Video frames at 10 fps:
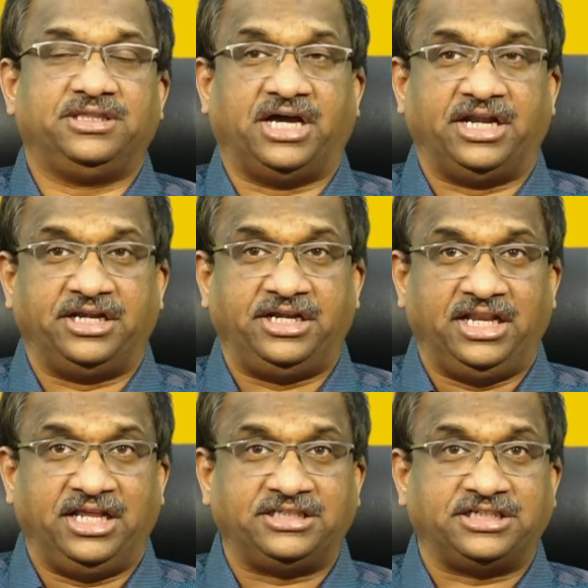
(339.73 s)
దాన్ని
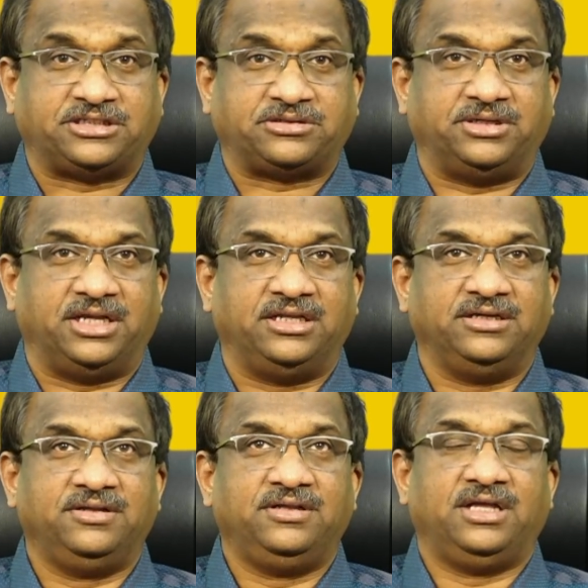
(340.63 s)
డీలింగ్ చేసి చూడాలి
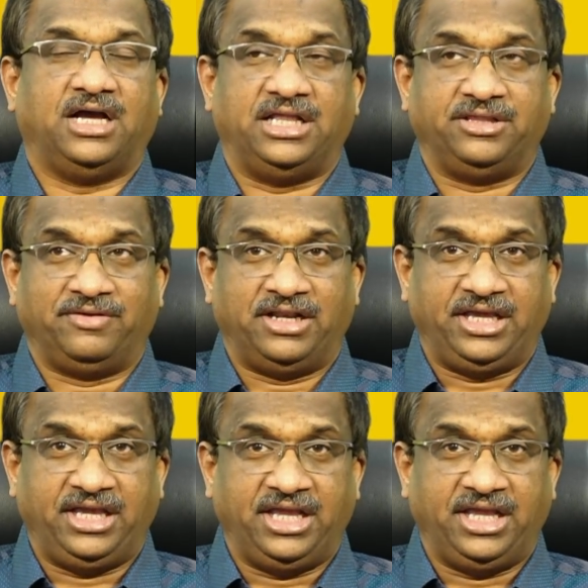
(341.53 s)
అందువల్ల